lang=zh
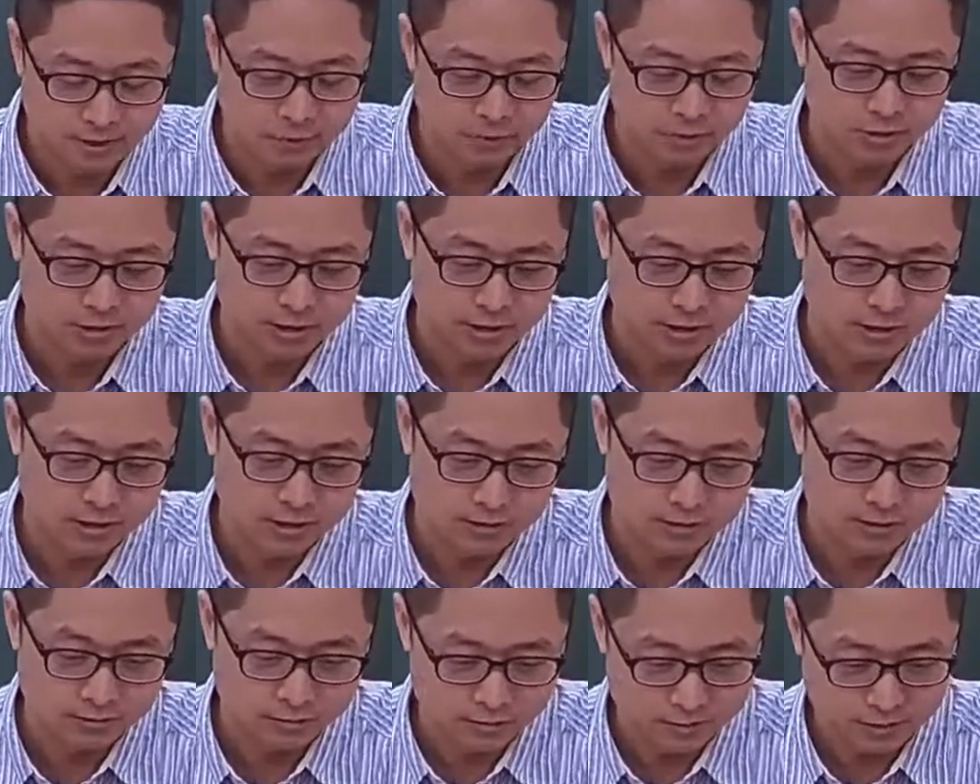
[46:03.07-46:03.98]
老妈，我
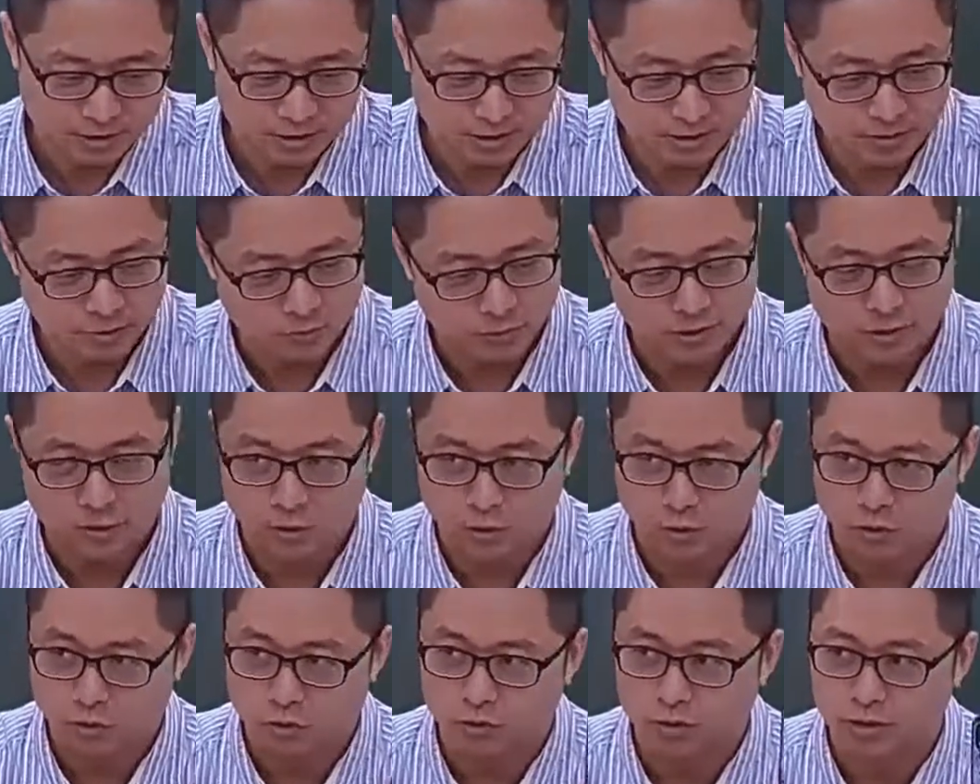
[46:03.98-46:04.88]
上课上课我
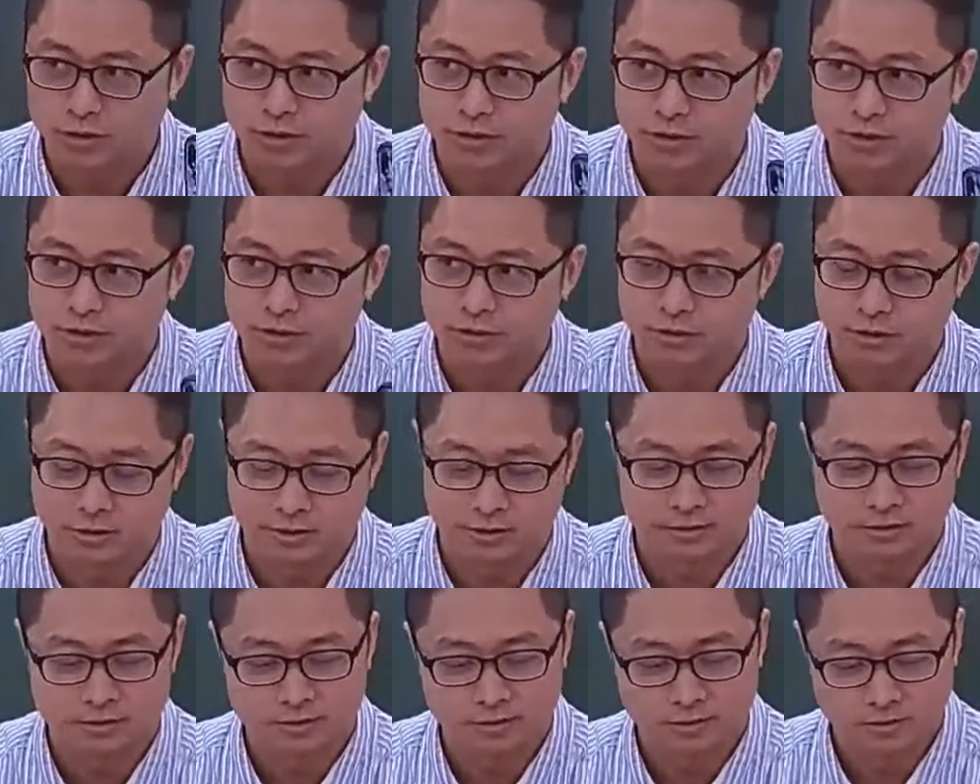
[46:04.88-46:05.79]
要录音
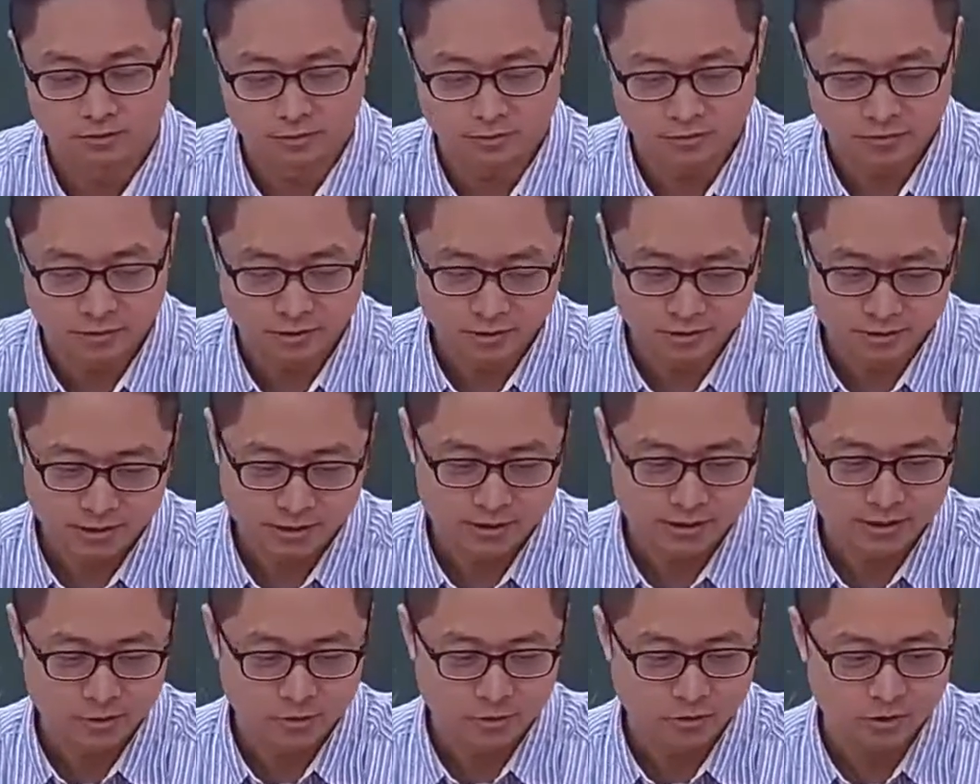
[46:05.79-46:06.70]
啊，回来要
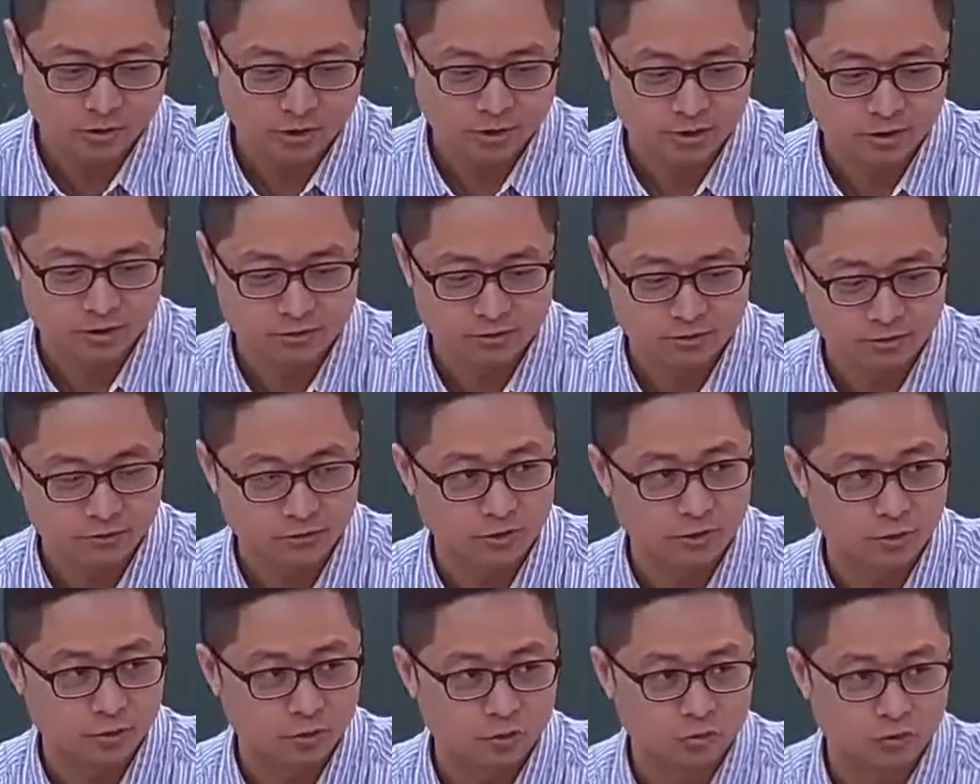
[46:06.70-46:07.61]
参加国家考
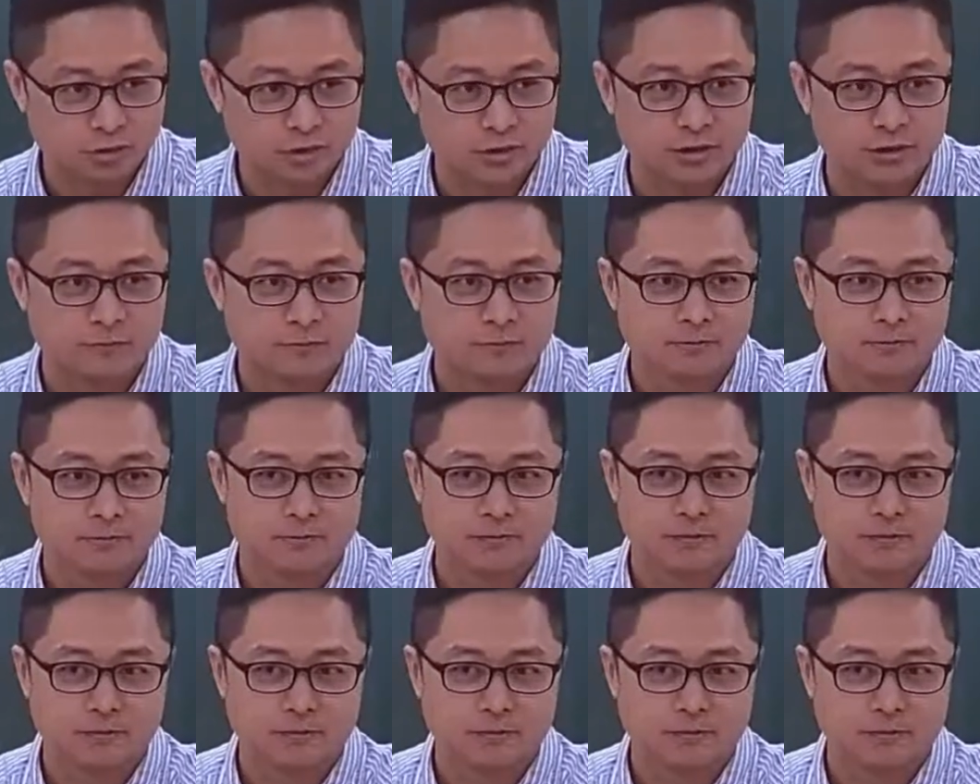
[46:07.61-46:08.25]
试我要录音。